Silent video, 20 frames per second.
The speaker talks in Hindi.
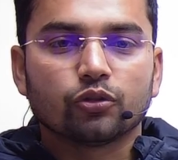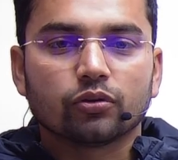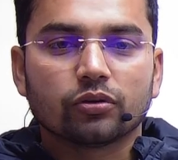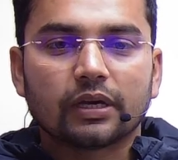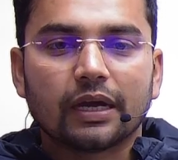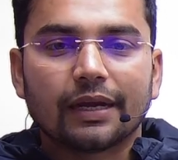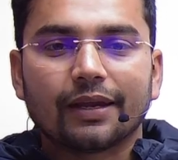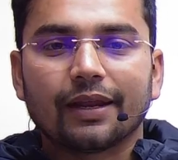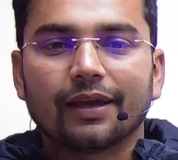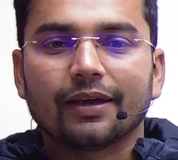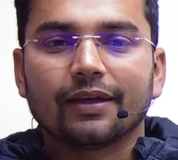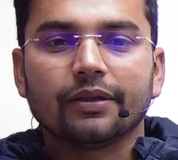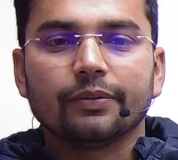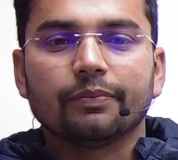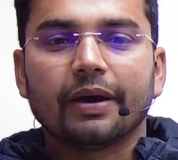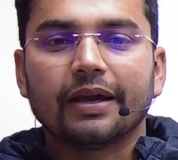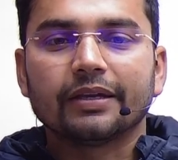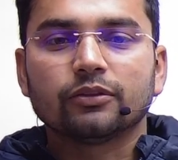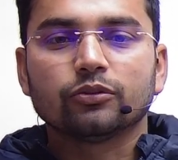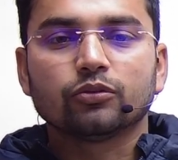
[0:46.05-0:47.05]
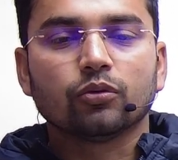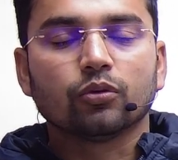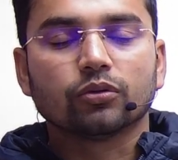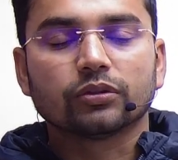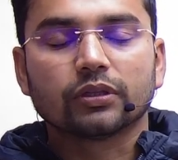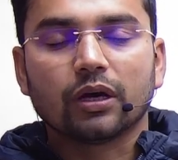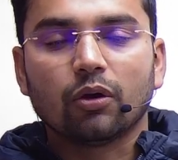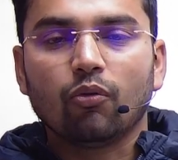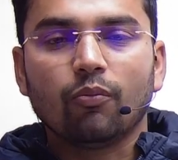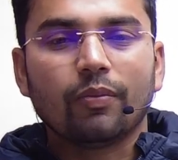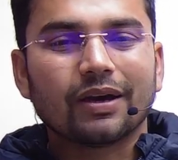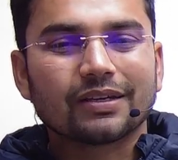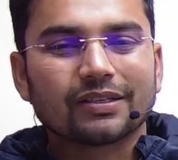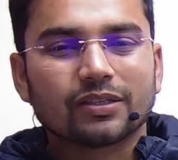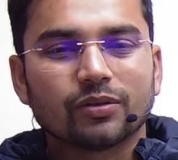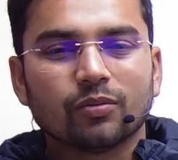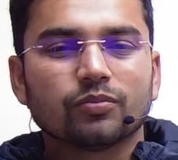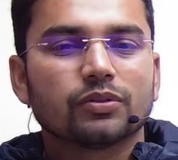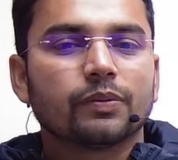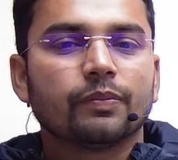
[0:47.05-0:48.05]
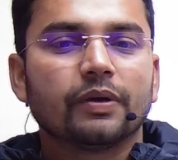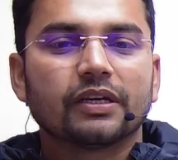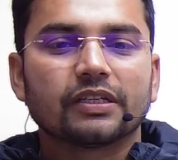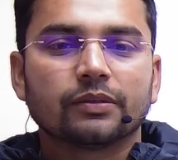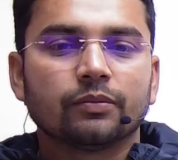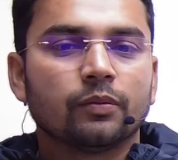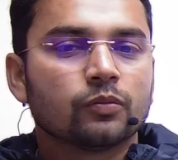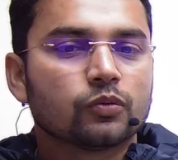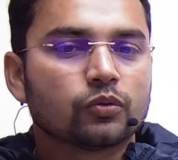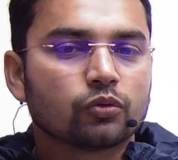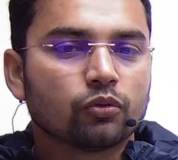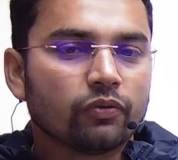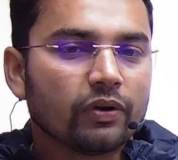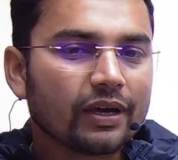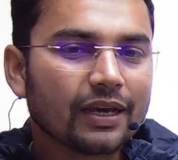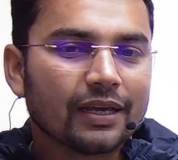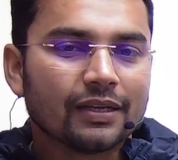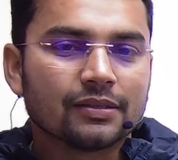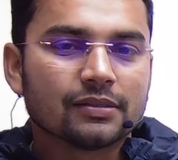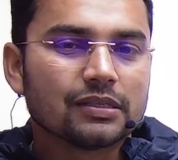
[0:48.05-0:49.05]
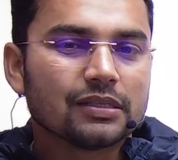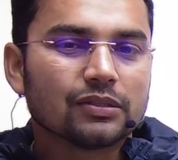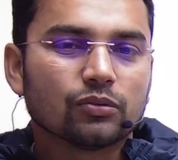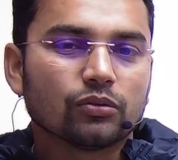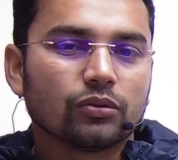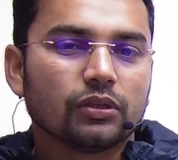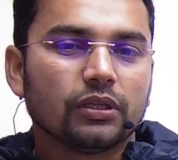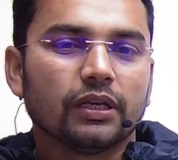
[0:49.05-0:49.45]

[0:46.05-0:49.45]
कैटेगरी वाइज जो होती है मैक्सिमम वैकेंसीज होती